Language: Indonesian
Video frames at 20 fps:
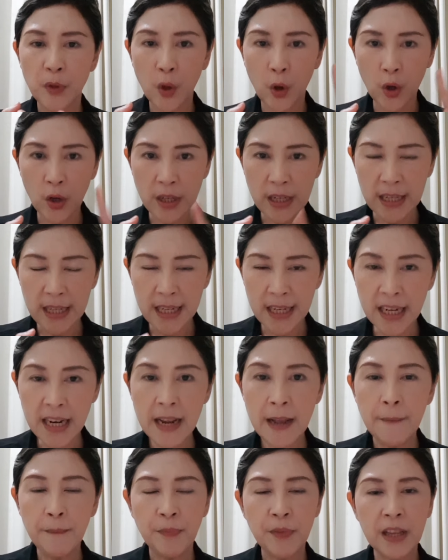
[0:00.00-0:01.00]

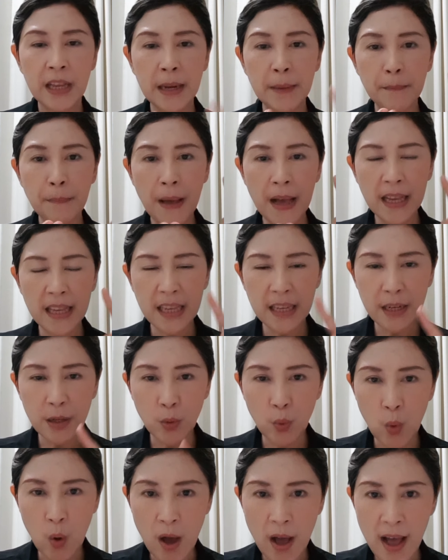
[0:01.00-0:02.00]
toner krim pagi ada
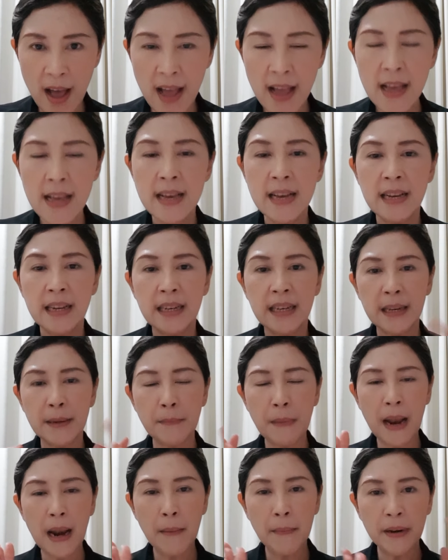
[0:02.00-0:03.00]
dua
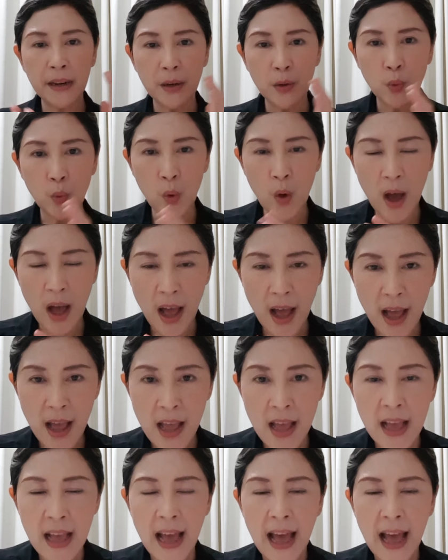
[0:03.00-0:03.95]
krim malam ada dua